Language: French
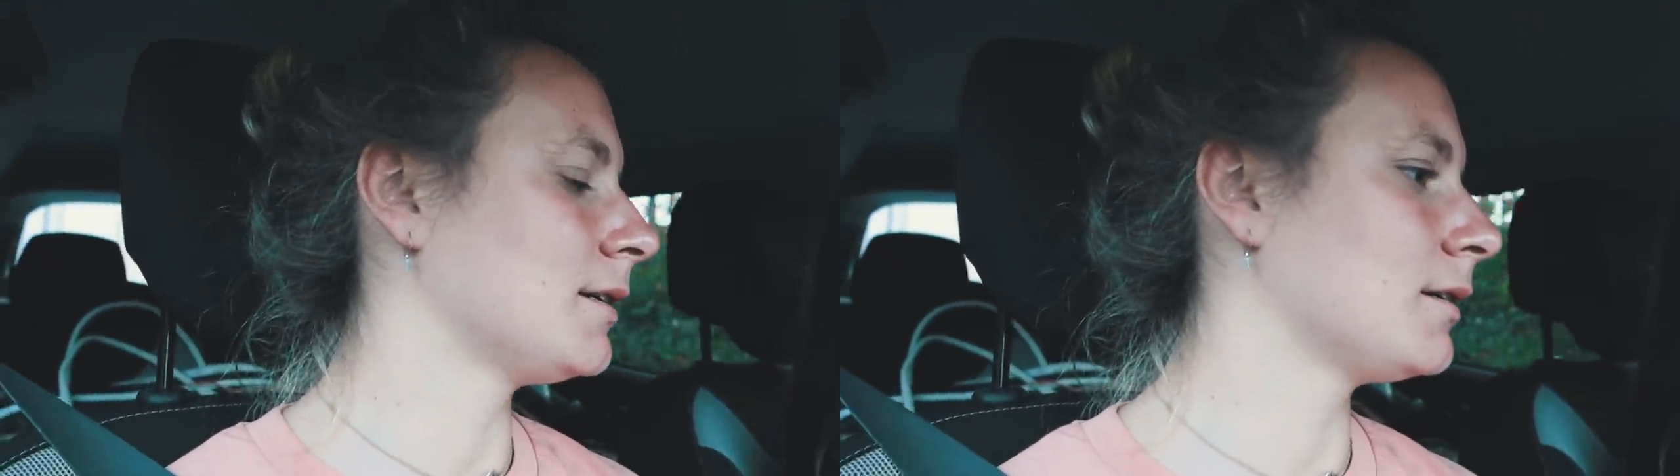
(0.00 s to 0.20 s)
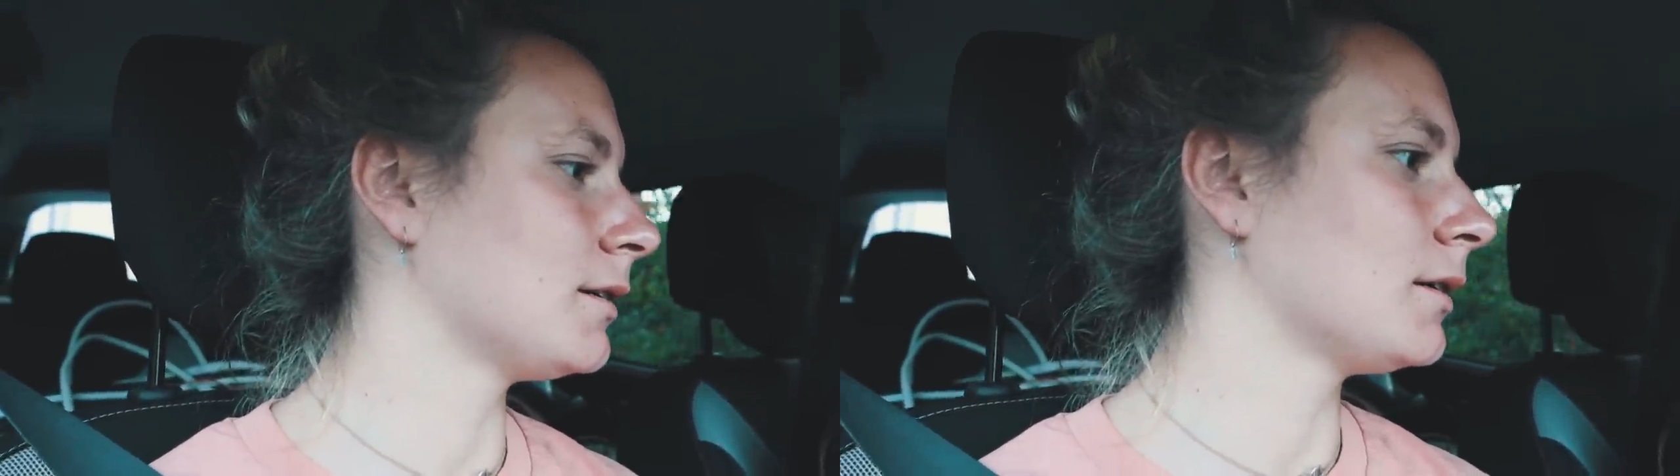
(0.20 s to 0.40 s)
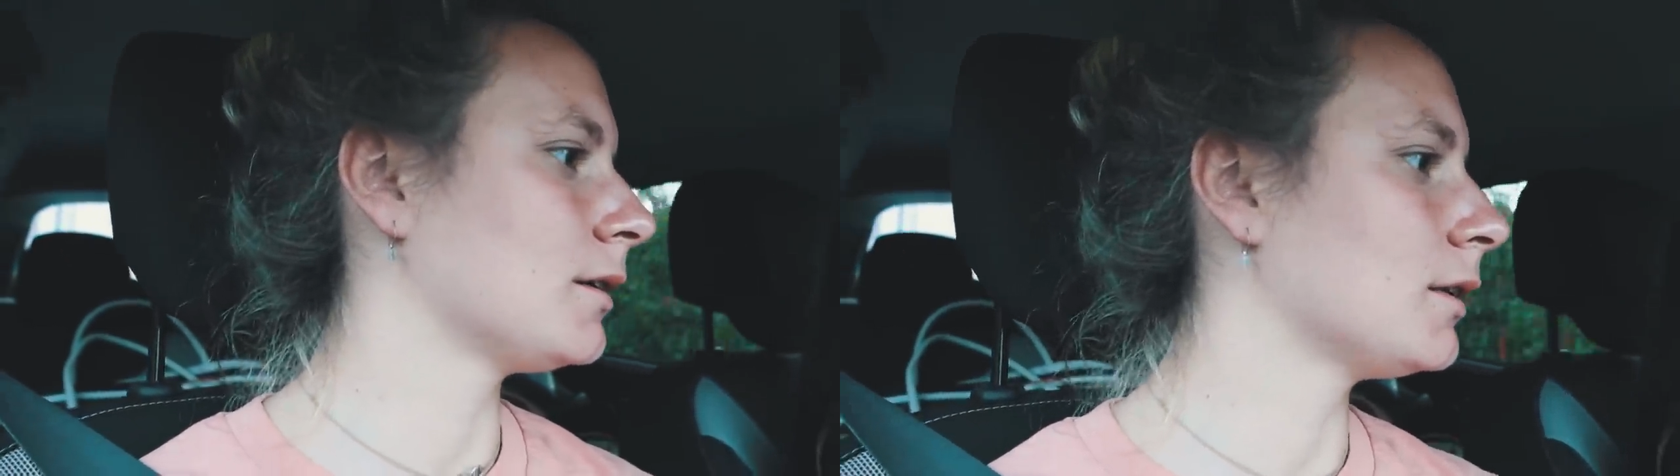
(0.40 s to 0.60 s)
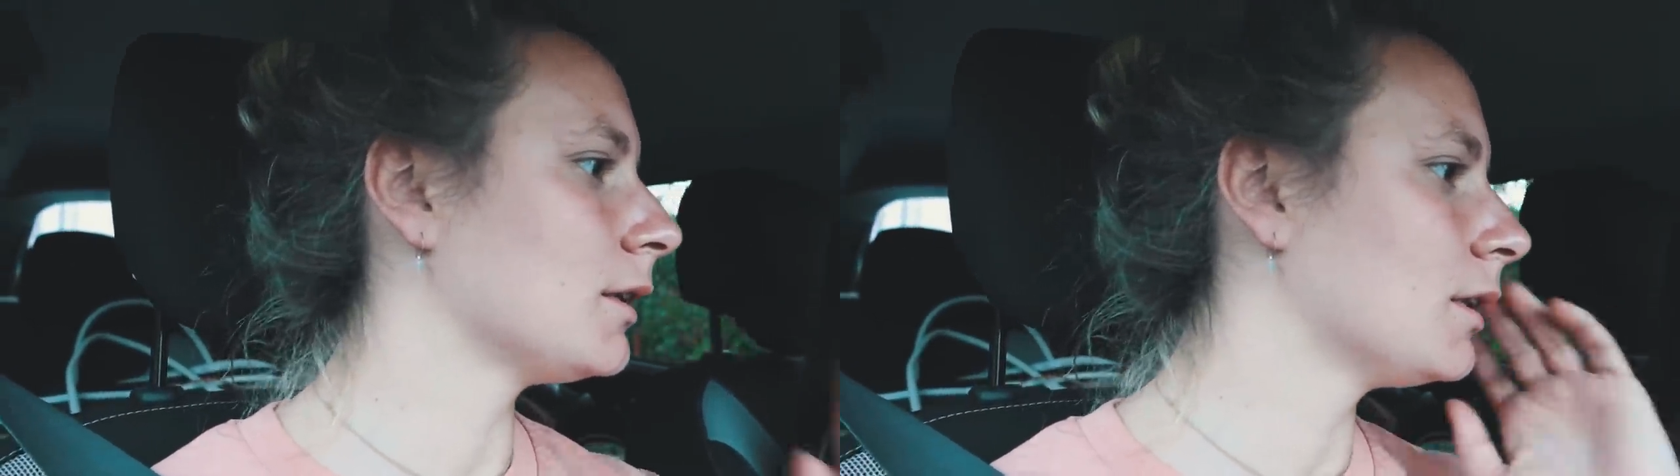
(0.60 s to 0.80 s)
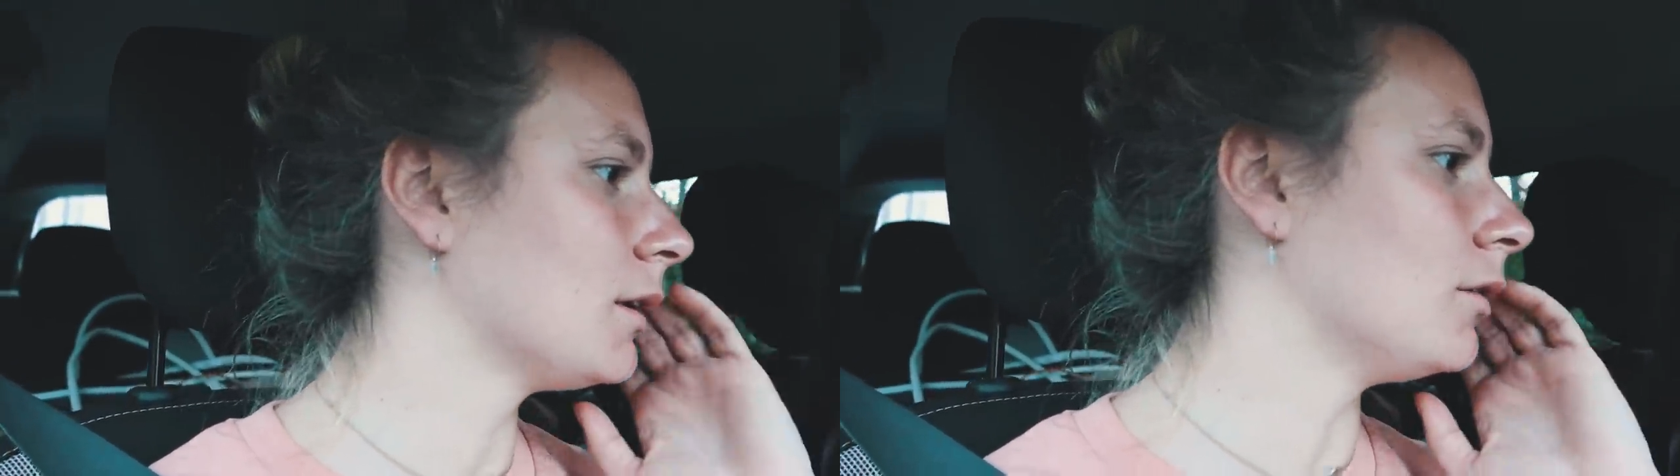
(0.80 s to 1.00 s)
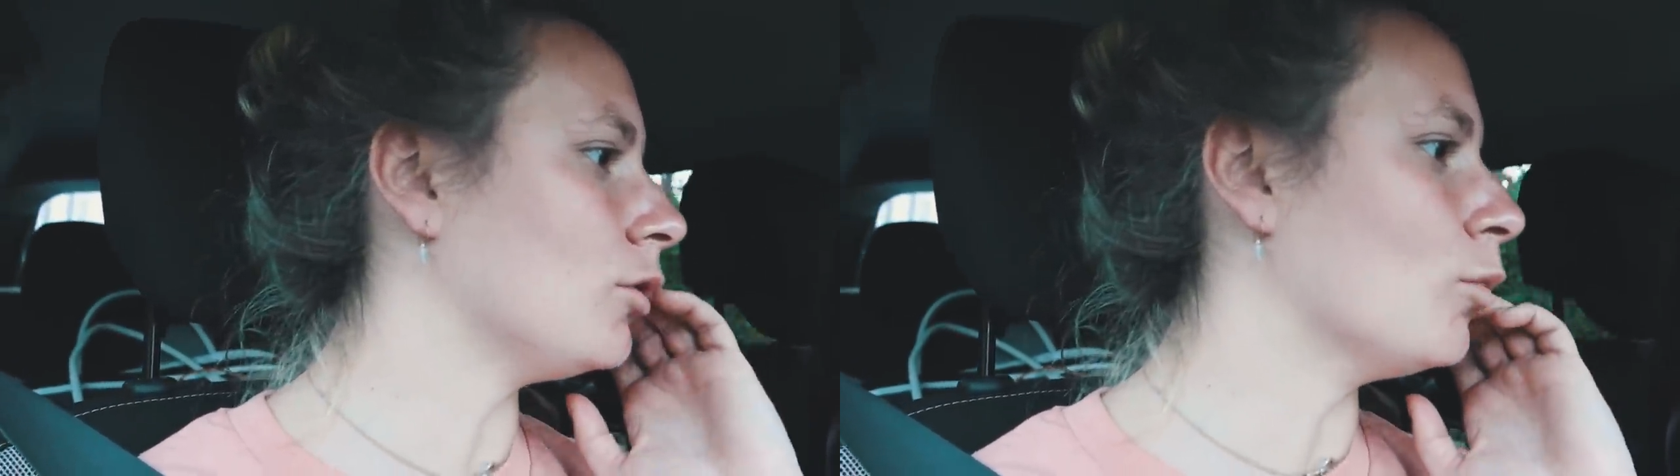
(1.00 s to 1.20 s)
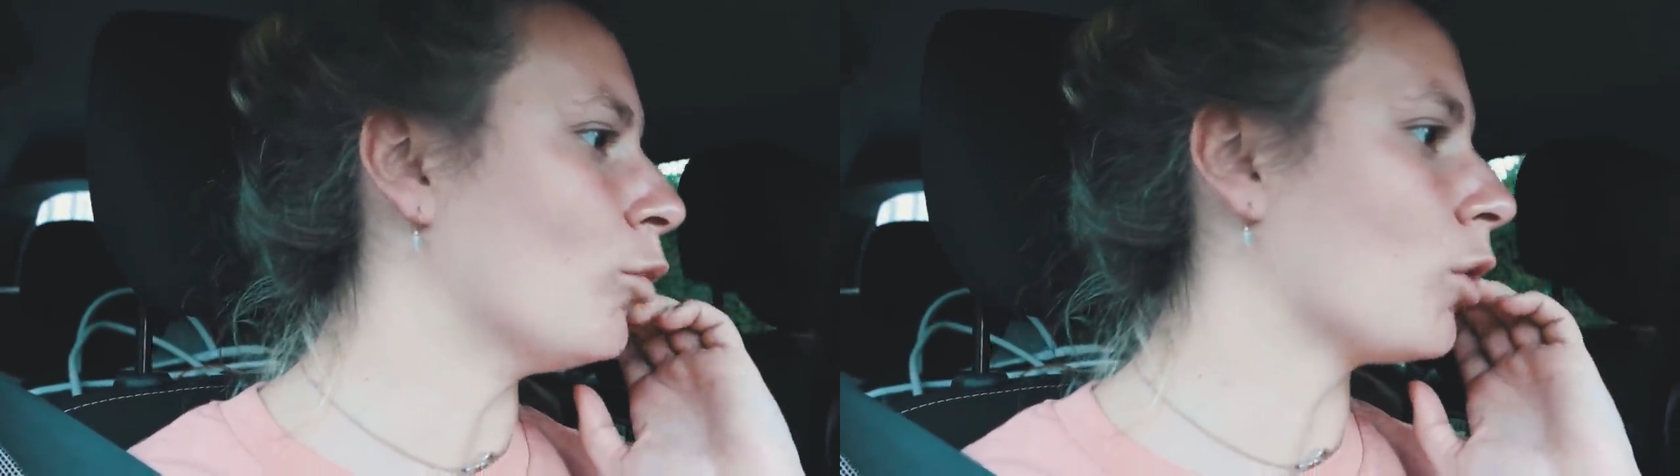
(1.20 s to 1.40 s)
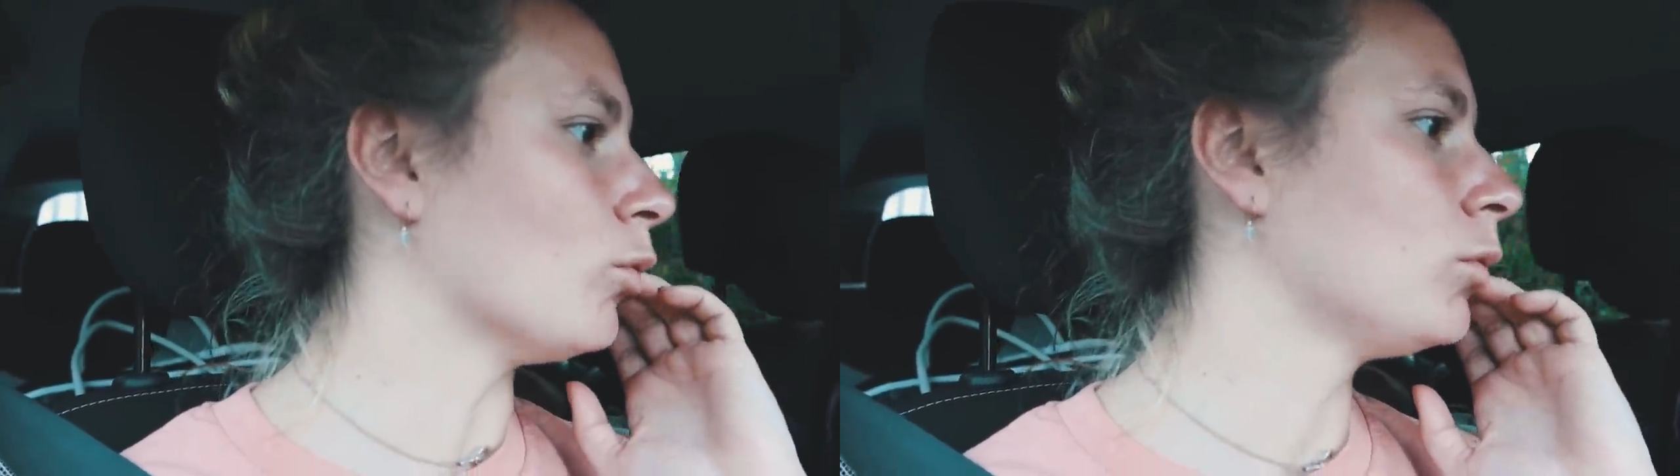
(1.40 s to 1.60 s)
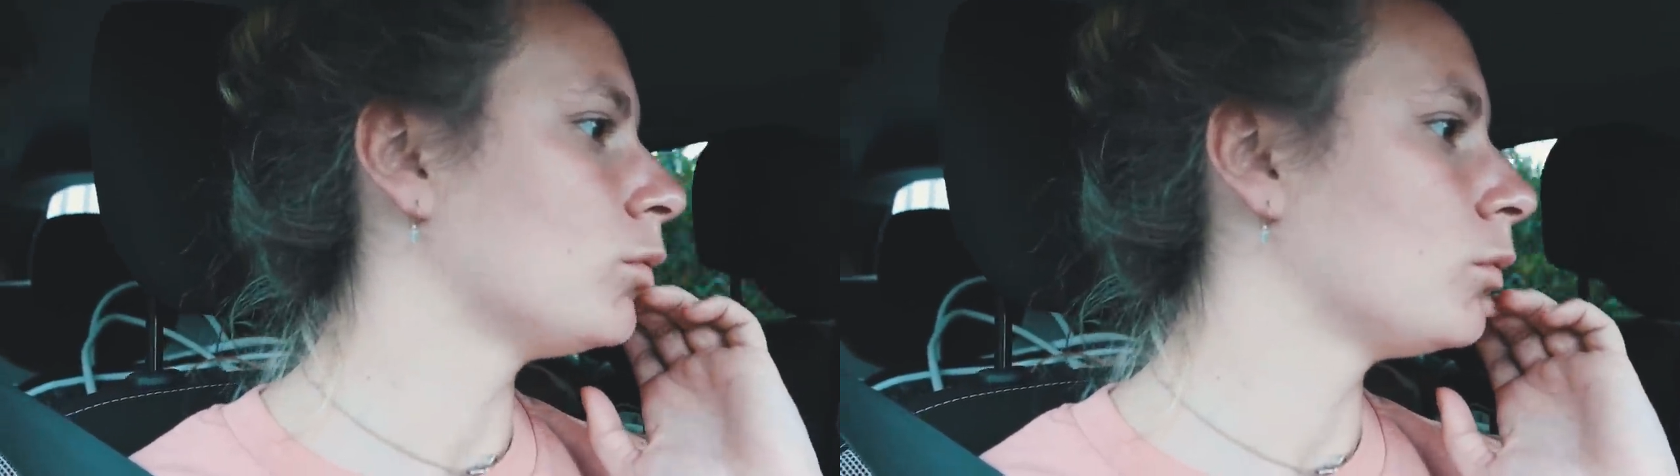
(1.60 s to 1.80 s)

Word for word: On passe par là. Hein. Le moins long.